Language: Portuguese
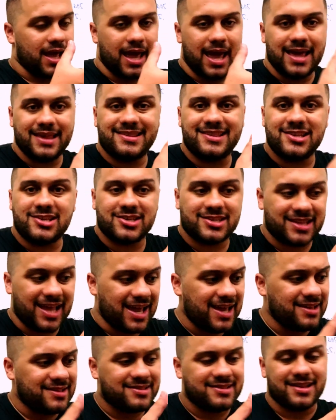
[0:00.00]

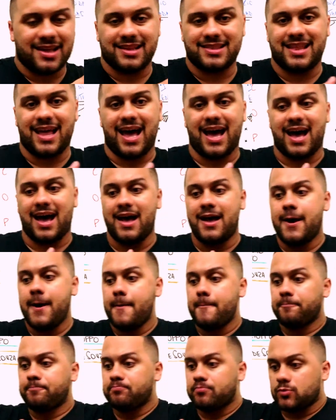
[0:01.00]
existência da,
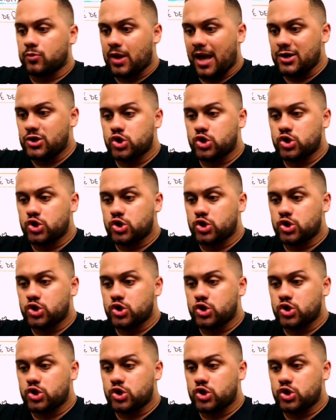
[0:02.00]
da